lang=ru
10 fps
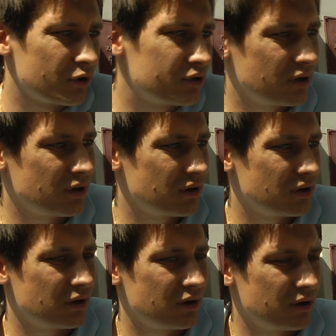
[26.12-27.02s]

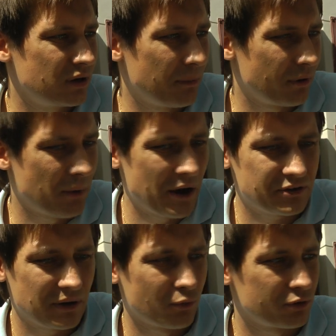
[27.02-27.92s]
можно, э, я понимаю,
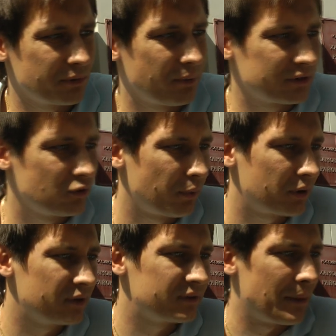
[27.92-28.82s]
что там может быть
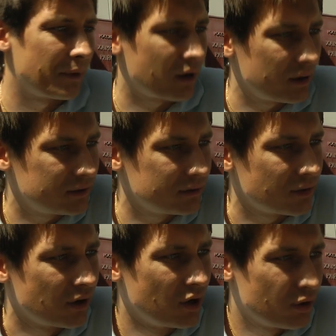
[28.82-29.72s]
поступок не самый
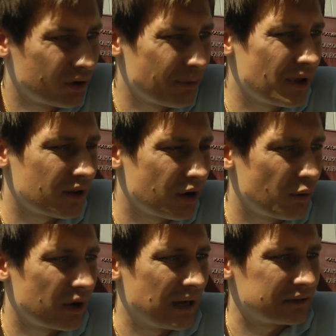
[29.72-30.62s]
красивый, но это мелкое
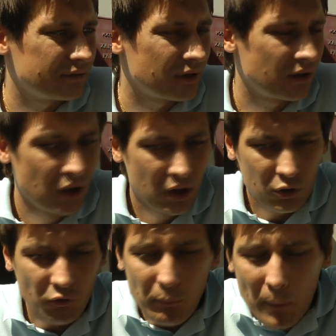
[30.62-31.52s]
хулиганство это,
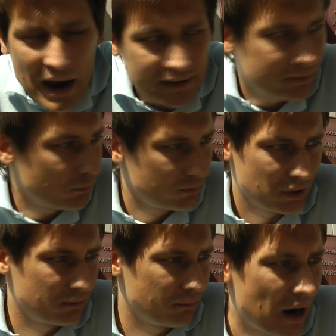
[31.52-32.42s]
ну, в максимум,
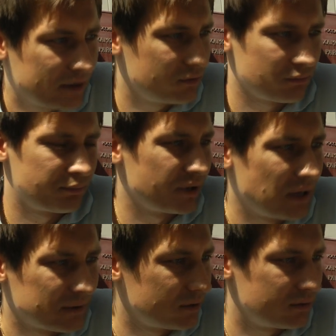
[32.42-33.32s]
да, максимум
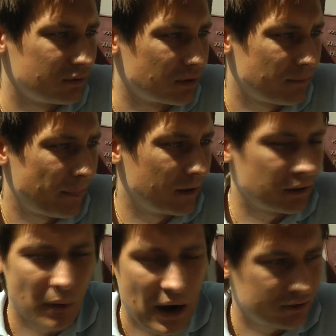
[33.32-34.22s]
15 суток.
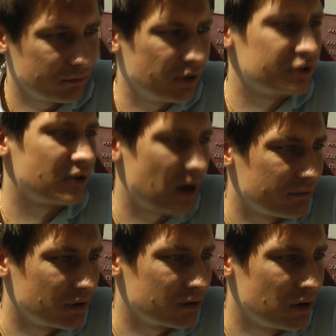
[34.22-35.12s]
Это максимум, или
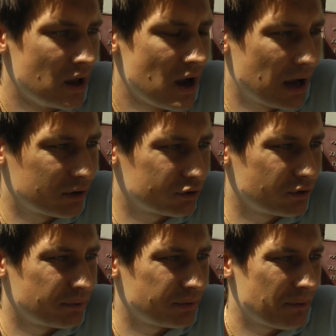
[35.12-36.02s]
штраф даже. А то,
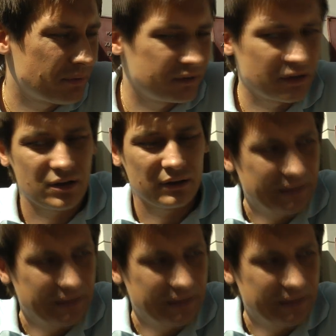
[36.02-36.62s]
что им там сначала